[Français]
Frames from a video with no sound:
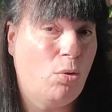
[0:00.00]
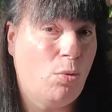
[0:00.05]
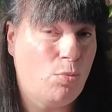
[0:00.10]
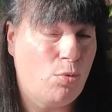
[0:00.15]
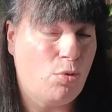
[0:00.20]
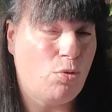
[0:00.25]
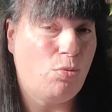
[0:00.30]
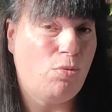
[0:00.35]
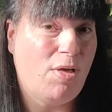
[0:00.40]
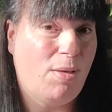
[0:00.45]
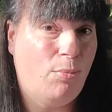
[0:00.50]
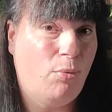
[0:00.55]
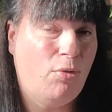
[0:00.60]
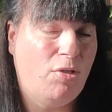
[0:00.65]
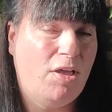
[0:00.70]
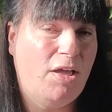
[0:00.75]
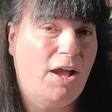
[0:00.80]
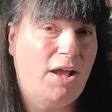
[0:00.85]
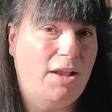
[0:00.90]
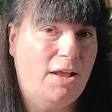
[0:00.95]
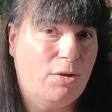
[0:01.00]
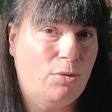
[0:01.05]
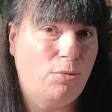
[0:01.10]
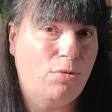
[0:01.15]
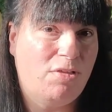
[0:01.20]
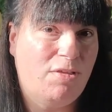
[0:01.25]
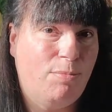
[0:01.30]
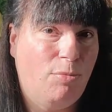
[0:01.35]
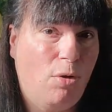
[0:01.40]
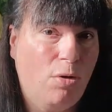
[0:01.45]
comme je suis abonnée à la
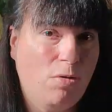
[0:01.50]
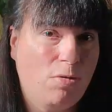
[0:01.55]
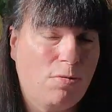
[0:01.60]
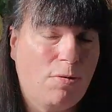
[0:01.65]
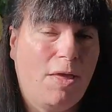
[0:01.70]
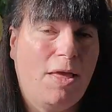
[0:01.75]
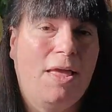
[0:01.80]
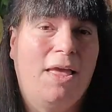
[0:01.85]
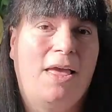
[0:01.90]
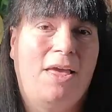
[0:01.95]
Glossy Box.